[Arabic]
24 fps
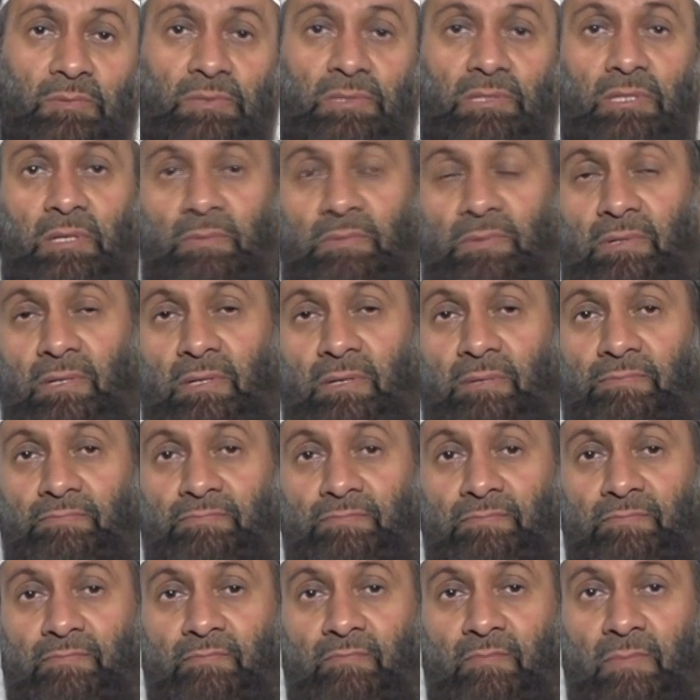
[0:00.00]
بالصبر
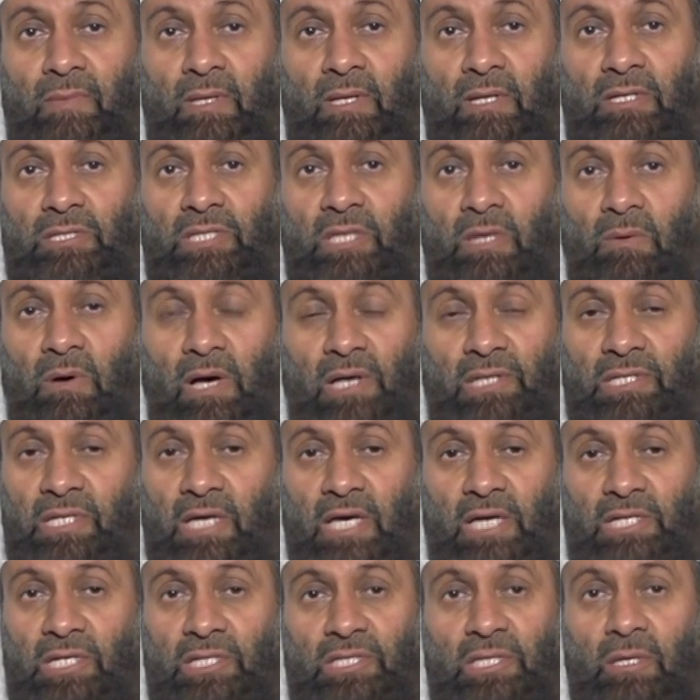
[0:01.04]
التواصي
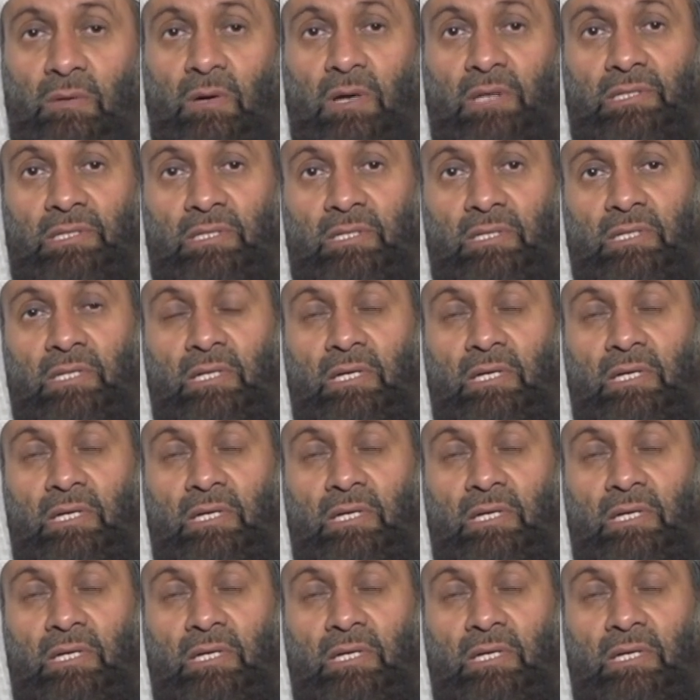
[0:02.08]
ايش التواصي؟